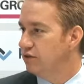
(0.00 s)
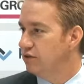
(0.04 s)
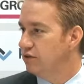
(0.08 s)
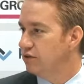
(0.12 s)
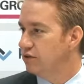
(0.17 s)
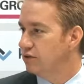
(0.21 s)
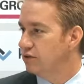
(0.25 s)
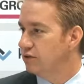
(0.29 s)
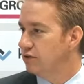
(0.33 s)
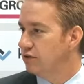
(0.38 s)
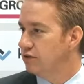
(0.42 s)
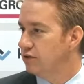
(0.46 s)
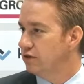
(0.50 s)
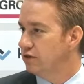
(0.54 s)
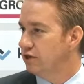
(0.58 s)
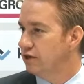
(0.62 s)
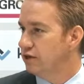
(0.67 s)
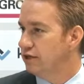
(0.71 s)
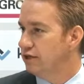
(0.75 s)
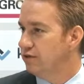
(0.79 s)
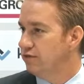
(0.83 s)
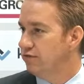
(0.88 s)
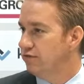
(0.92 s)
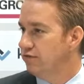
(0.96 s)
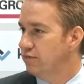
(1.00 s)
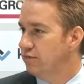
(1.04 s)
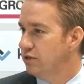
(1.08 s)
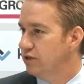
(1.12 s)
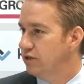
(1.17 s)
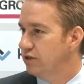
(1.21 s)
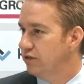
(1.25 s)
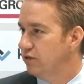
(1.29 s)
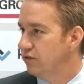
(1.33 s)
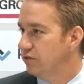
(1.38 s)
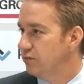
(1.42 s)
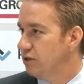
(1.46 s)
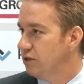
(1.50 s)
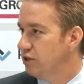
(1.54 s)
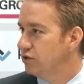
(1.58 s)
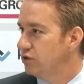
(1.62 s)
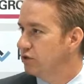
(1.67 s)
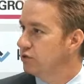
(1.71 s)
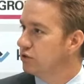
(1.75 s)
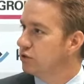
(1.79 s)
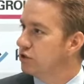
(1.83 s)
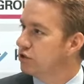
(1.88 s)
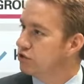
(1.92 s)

die uns auch noch helfen mit der Verbesserung